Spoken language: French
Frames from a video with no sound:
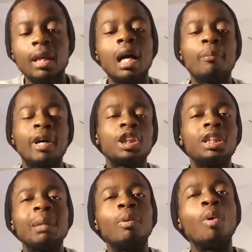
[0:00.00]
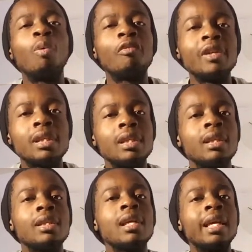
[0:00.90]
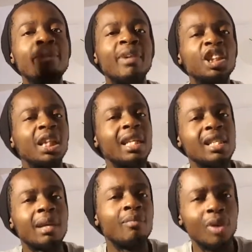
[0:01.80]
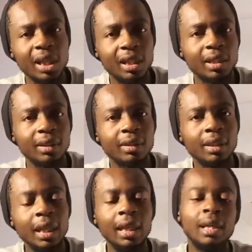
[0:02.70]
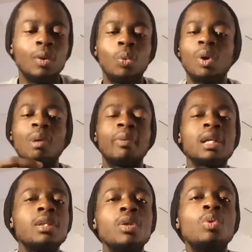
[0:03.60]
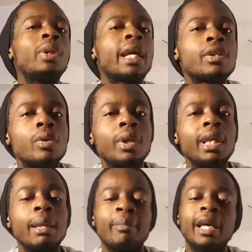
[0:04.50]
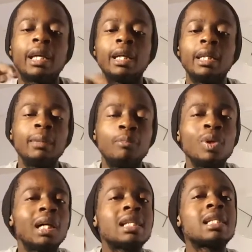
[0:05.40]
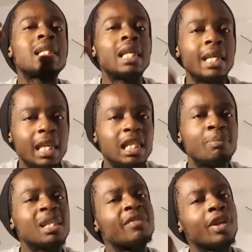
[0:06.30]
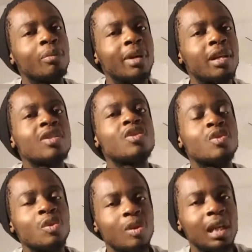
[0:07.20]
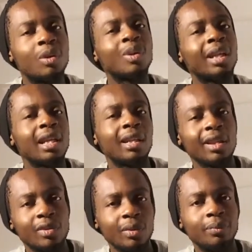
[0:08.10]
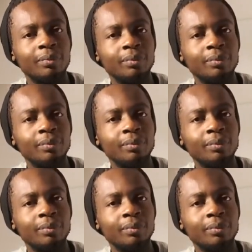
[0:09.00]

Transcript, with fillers: à partir des prophéties imagées et symboliques, ou alors à partir de tout texte qui n'est pas écrit pour enseigner spécifiquement sur la doctrine en question.